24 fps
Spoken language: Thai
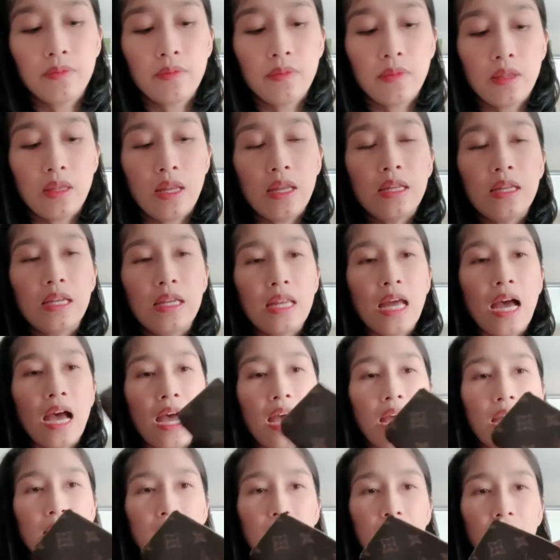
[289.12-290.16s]
ในนี้ได้
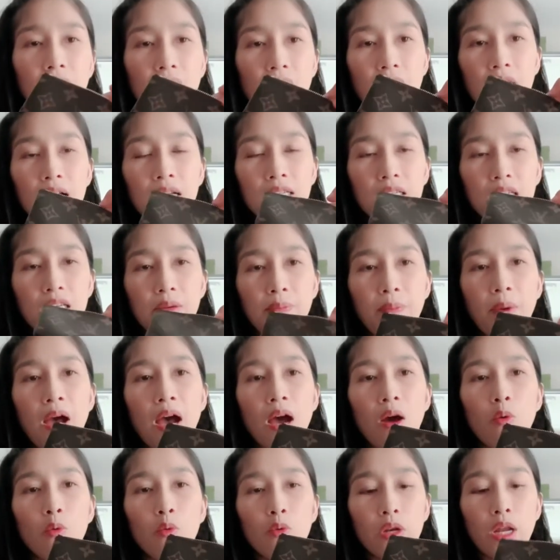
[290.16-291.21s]
นะคะคี
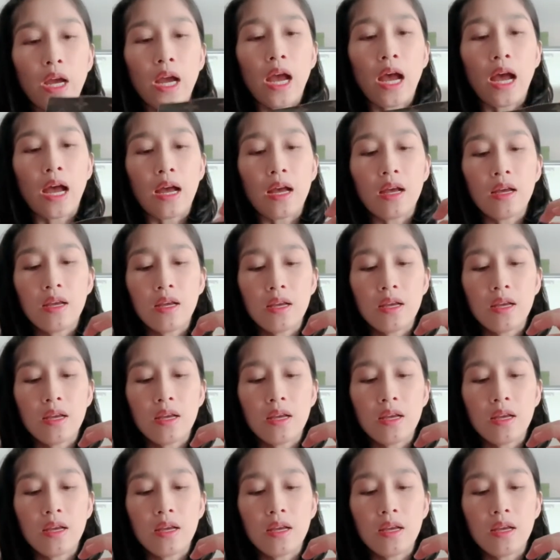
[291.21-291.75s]
เพานะคะ